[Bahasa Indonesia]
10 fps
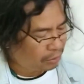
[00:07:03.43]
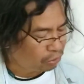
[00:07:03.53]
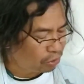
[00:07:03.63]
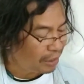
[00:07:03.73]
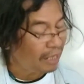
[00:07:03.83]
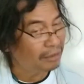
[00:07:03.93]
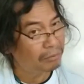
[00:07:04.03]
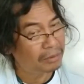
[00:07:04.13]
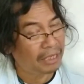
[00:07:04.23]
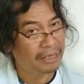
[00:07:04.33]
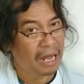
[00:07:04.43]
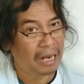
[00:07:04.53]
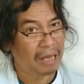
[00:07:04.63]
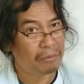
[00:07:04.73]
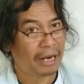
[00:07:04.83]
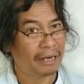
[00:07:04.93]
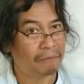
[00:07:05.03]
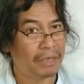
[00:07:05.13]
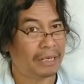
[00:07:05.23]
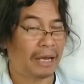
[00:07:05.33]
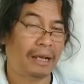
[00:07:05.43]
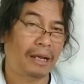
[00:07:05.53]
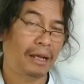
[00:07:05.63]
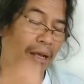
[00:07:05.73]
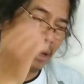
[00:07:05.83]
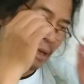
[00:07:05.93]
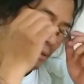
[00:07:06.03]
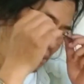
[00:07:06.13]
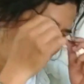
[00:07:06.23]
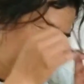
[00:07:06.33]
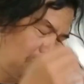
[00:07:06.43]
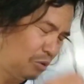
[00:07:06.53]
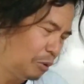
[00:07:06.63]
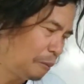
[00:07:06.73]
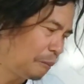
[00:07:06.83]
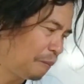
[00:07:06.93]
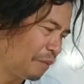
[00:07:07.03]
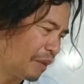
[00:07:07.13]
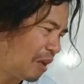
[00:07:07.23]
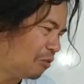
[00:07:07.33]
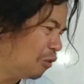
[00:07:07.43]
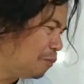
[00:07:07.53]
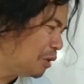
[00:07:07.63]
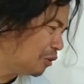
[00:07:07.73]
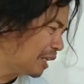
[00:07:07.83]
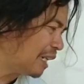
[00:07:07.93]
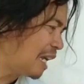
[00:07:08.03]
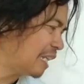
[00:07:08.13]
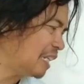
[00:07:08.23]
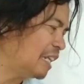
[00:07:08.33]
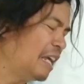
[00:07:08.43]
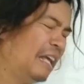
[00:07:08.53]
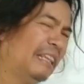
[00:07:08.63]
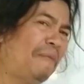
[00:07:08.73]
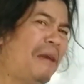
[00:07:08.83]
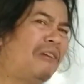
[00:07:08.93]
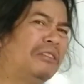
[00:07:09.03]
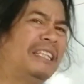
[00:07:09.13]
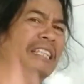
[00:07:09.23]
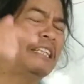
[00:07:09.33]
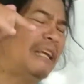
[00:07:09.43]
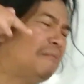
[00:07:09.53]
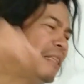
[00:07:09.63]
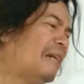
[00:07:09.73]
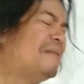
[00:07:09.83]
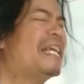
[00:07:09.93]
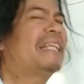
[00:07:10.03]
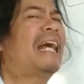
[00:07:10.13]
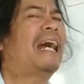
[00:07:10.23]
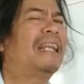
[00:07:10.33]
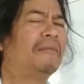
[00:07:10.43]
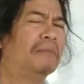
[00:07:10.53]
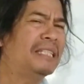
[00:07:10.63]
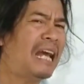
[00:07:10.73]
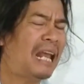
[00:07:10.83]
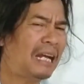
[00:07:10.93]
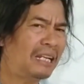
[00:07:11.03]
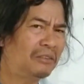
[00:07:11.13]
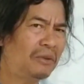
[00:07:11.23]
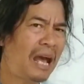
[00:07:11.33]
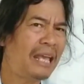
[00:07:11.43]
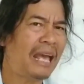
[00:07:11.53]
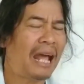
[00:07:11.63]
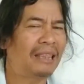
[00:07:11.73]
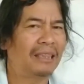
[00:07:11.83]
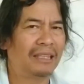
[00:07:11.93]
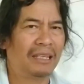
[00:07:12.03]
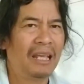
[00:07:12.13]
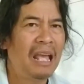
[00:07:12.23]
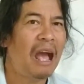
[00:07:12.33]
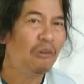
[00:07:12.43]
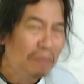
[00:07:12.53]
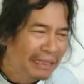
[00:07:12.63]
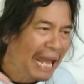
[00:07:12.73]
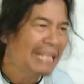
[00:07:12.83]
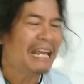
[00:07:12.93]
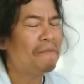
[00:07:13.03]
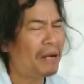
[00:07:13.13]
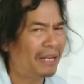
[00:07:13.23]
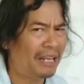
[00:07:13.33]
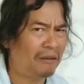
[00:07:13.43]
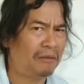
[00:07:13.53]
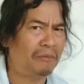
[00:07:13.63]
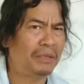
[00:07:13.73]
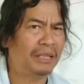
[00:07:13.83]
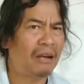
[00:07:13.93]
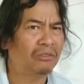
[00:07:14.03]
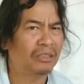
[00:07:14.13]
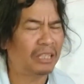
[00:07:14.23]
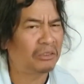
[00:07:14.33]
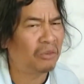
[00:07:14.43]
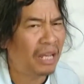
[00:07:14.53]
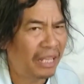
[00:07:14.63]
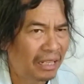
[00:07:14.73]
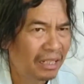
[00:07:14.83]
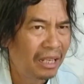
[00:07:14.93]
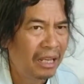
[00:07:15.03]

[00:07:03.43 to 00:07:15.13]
Tentunya nanti menjadi Allah beranak pinak. Kan begitu. Aku dulu bingung dengan ayat ini. Tapi aku tidak serta-merta menyatakan menyalahkan itu ayat. Aku bertanya pada yang lebih tahu tentang itu ayat.